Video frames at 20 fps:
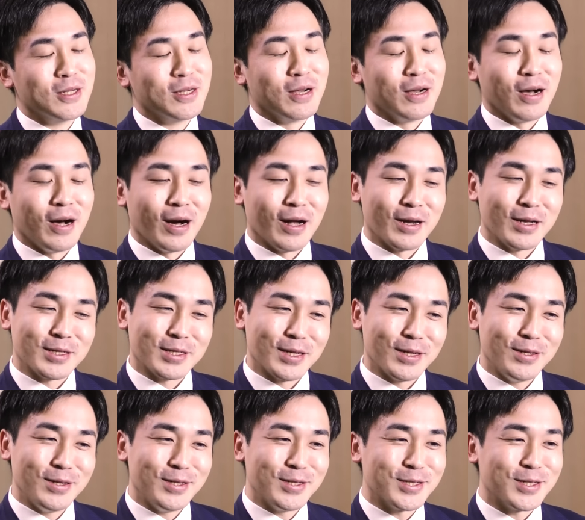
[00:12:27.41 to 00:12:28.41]
あれ
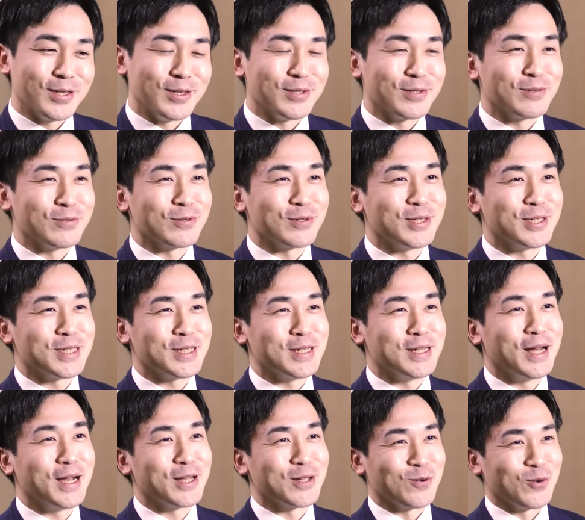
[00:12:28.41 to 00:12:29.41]
千日手にする棋士い
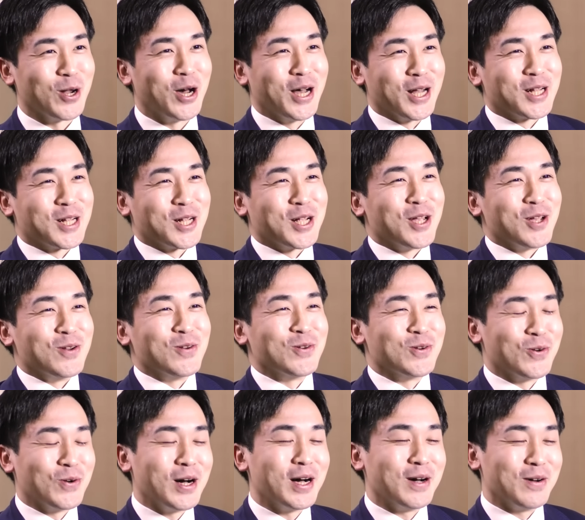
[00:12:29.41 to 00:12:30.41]
ないよなっていう
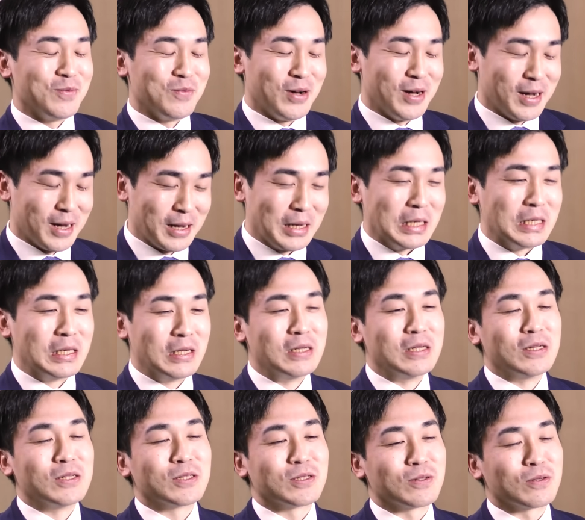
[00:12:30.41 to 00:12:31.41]
のは、はい、
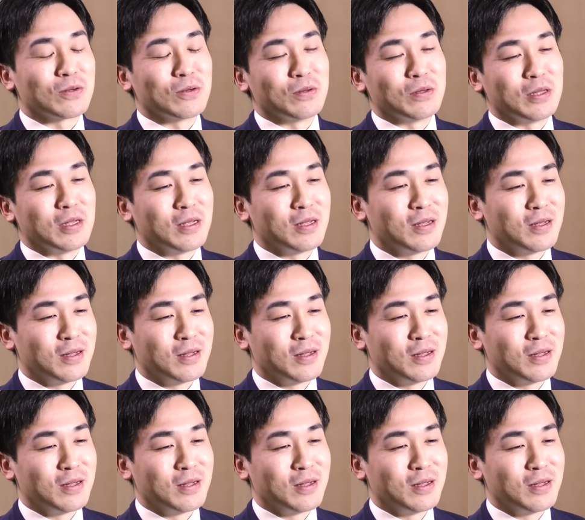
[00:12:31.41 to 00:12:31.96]
すぐに